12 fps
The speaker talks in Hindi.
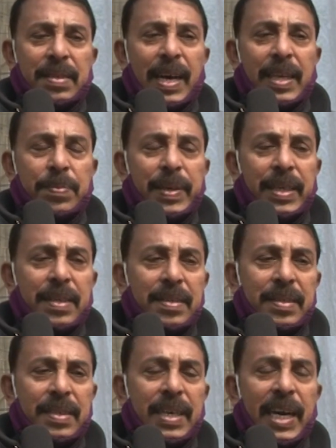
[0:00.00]
रात भर
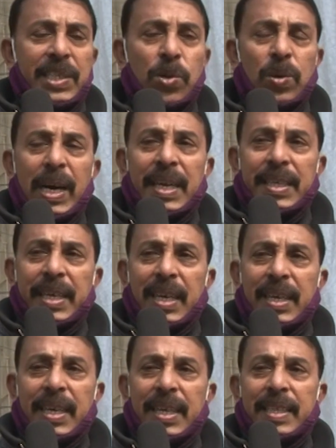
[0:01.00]
गाड़ियों का आना जाना
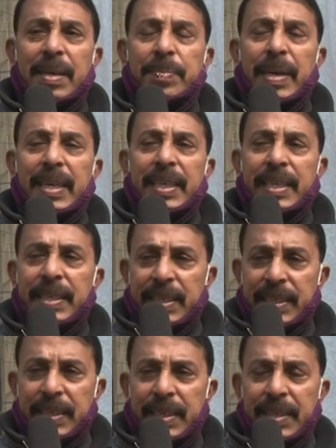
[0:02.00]
लगा रहता है बैरिकेड
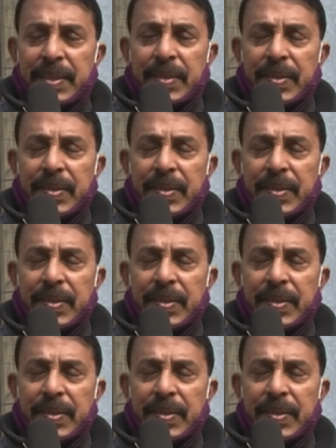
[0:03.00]
नहीं है